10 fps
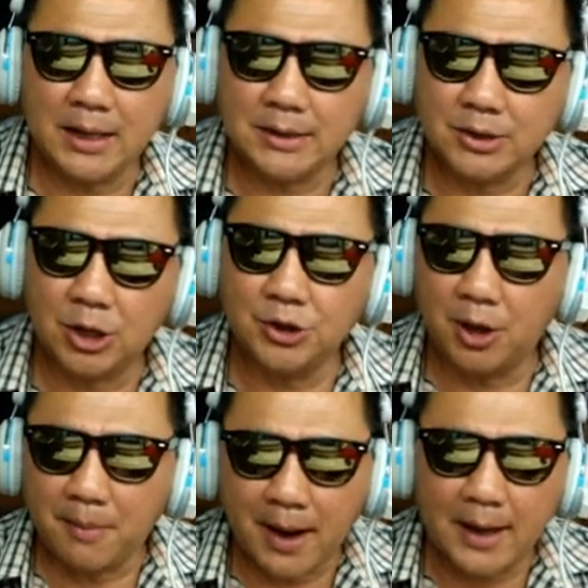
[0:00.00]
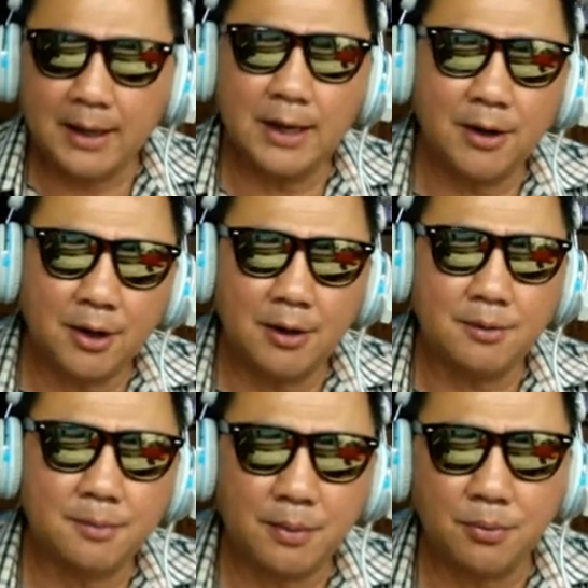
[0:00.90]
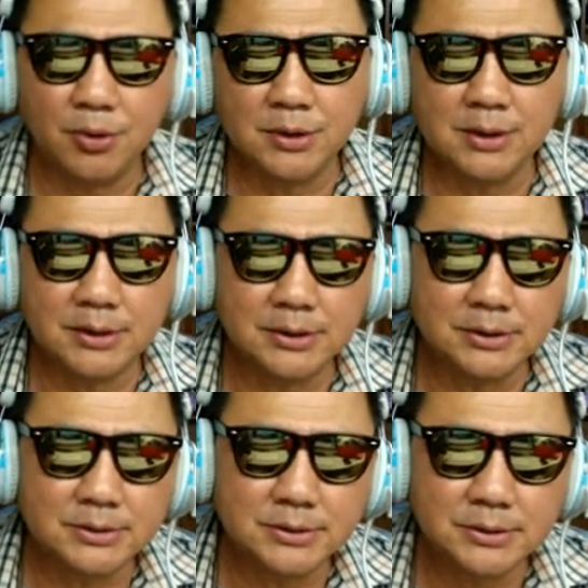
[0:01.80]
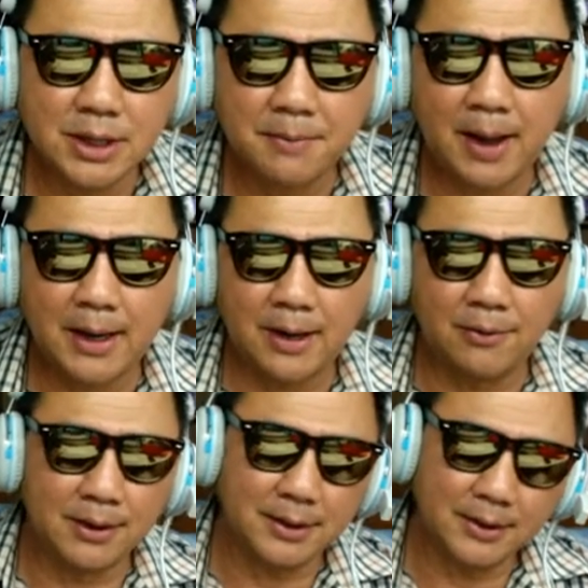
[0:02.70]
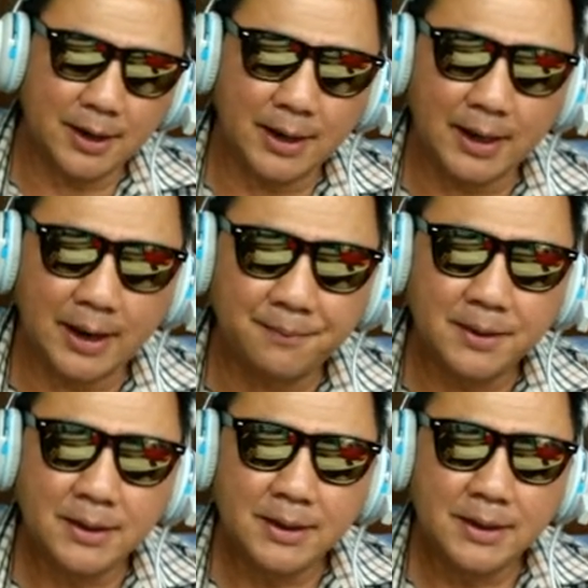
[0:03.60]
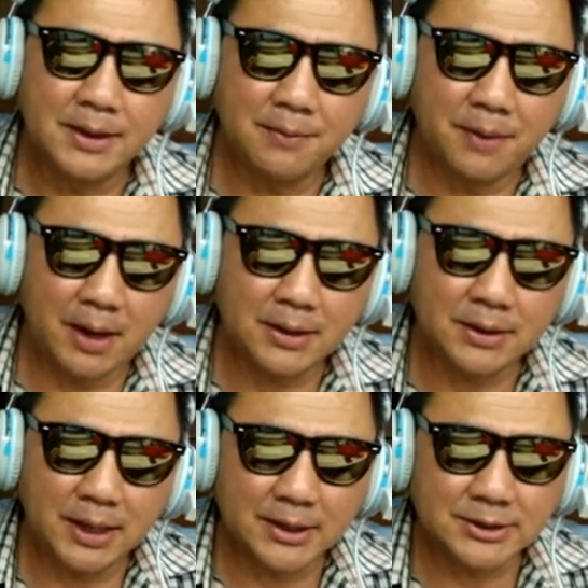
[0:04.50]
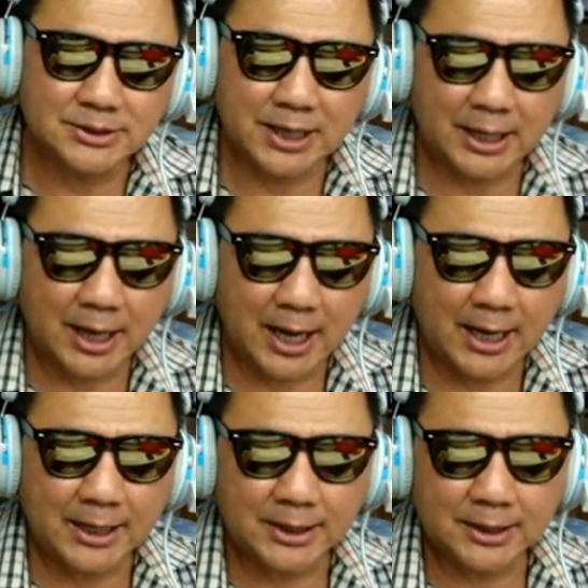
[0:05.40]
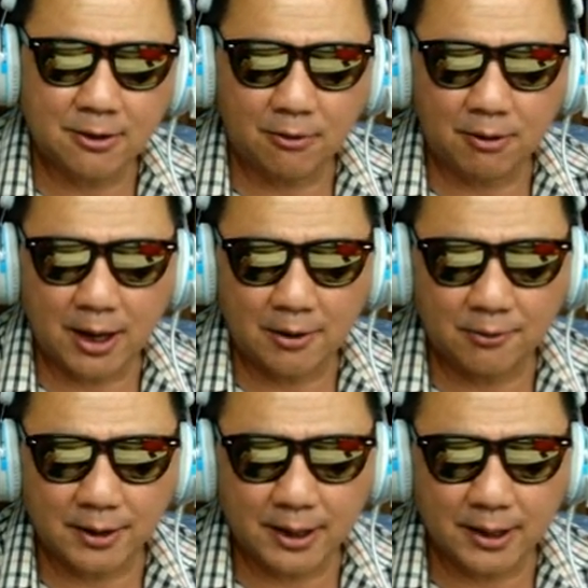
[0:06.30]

ตอนต่อมานี้เราก็มาพูดถึงที่พักเราเลยดีกว่านะครับที่พักในซันไอแลนด์ของเราเนี่ย